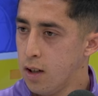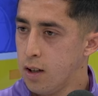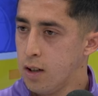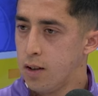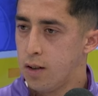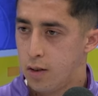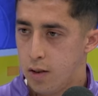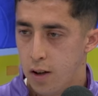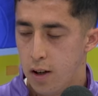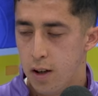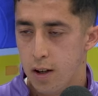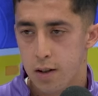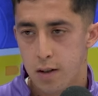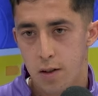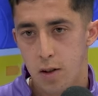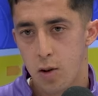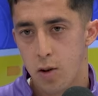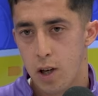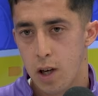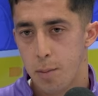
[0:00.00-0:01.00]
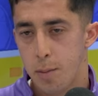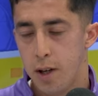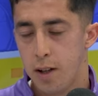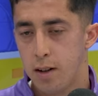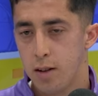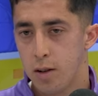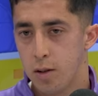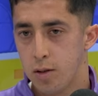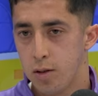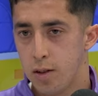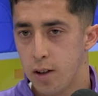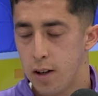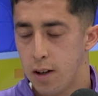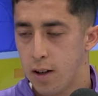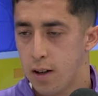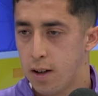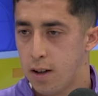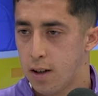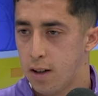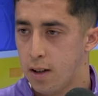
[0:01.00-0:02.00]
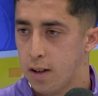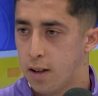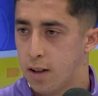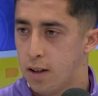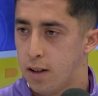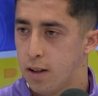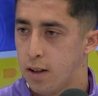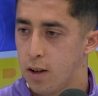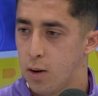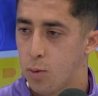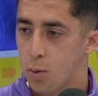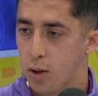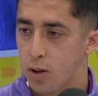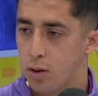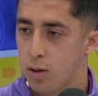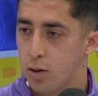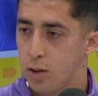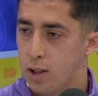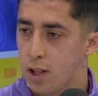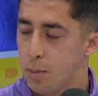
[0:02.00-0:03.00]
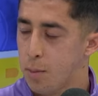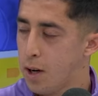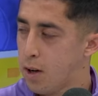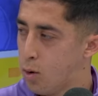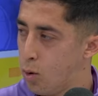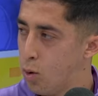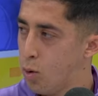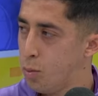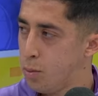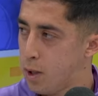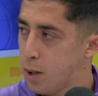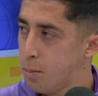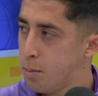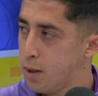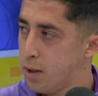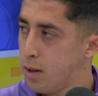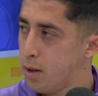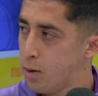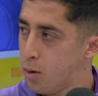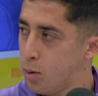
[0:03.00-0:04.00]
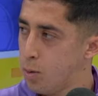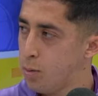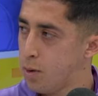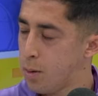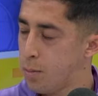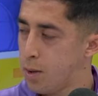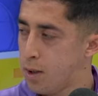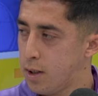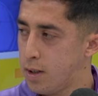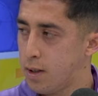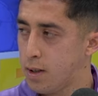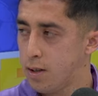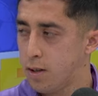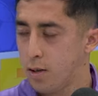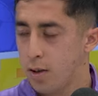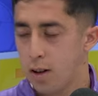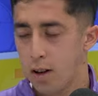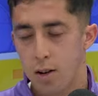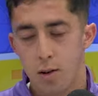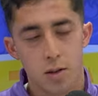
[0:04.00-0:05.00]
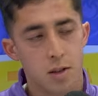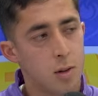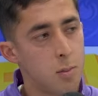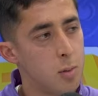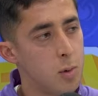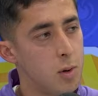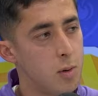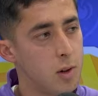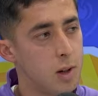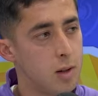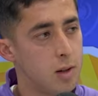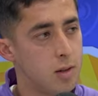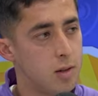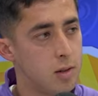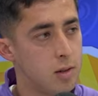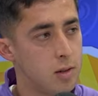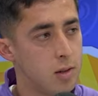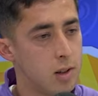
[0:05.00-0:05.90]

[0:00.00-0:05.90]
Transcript: Sí, sí, obviamente. O sea, en cuanto a temas club, también el club también está haciendo las cosas muy bien. O